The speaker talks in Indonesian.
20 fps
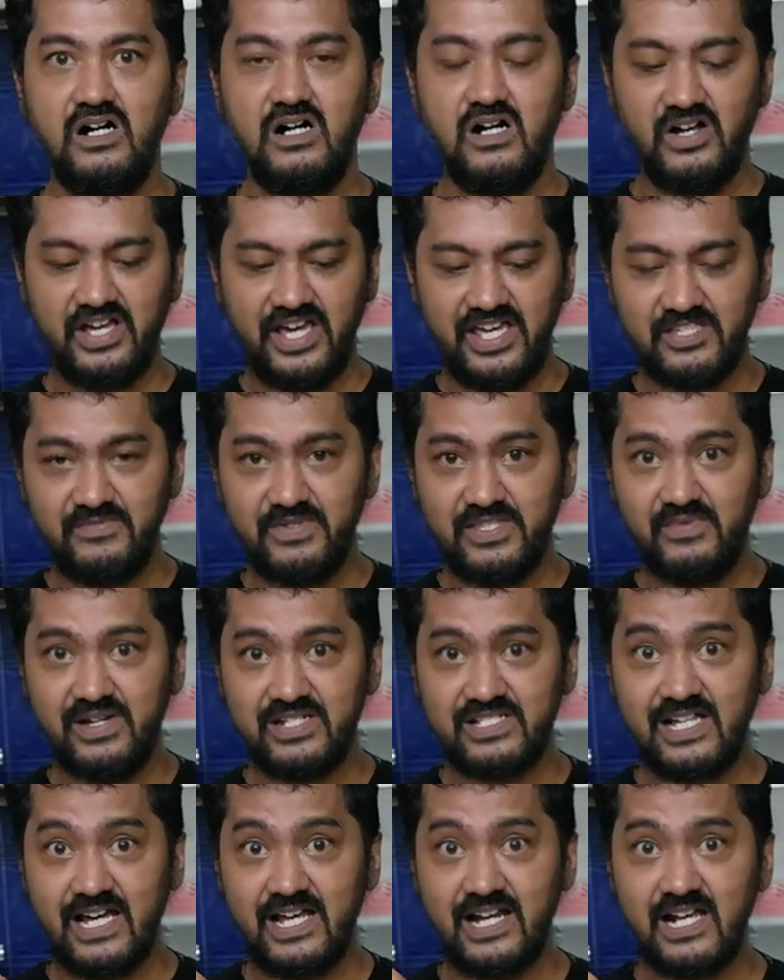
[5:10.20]
Oke okay, teman-teman
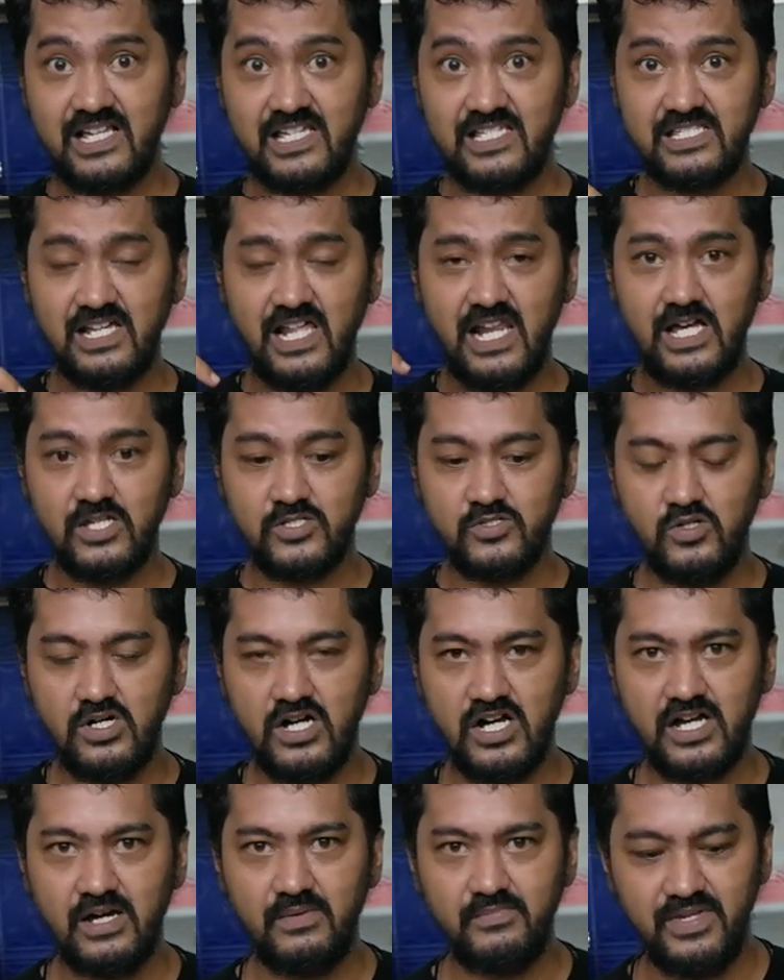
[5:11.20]
sekarang kita langsung
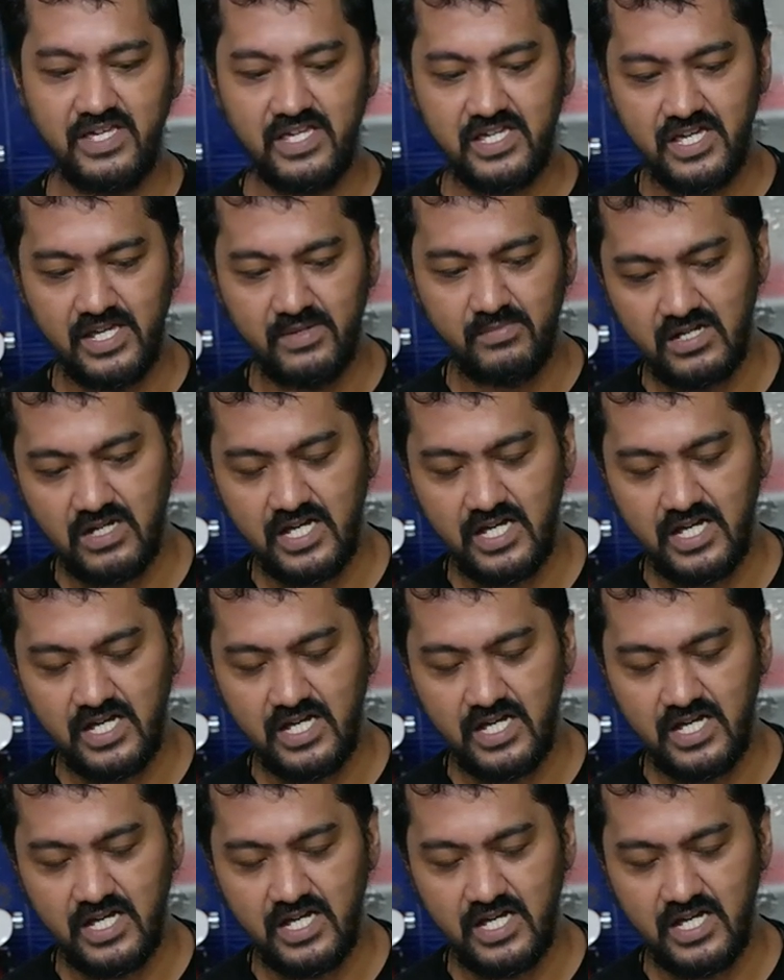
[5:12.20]
akan bikin